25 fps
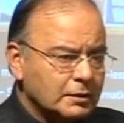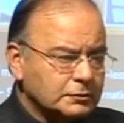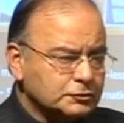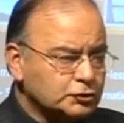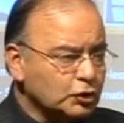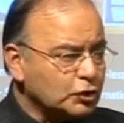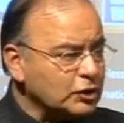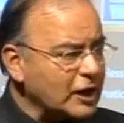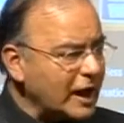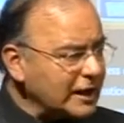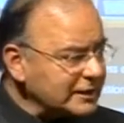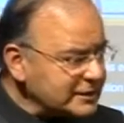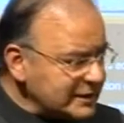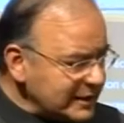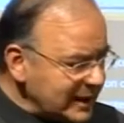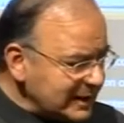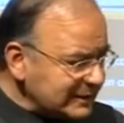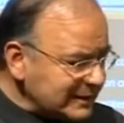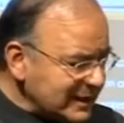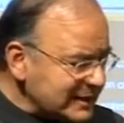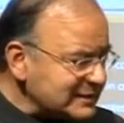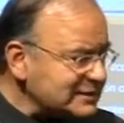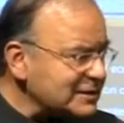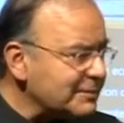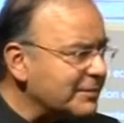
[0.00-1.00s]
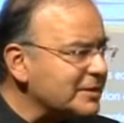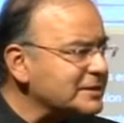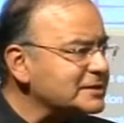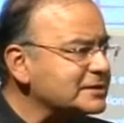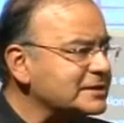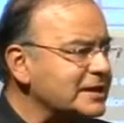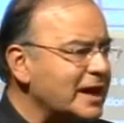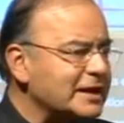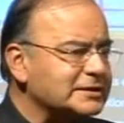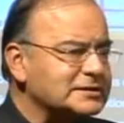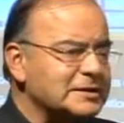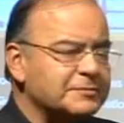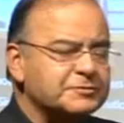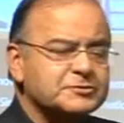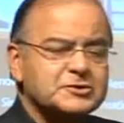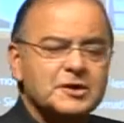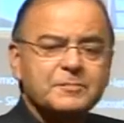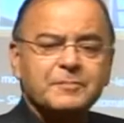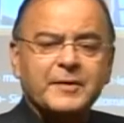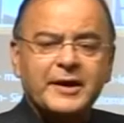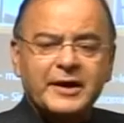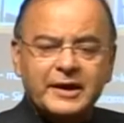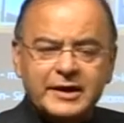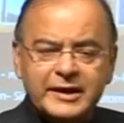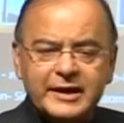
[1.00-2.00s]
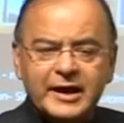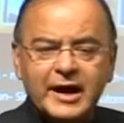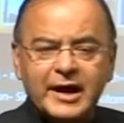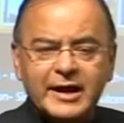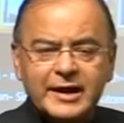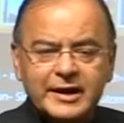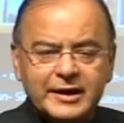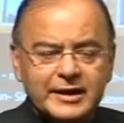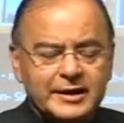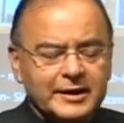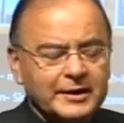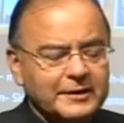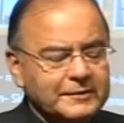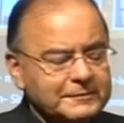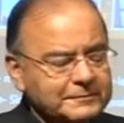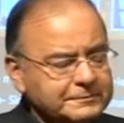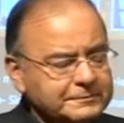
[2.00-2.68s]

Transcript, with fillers: जो राजनीतिक समस्या सबसे पहली आएगी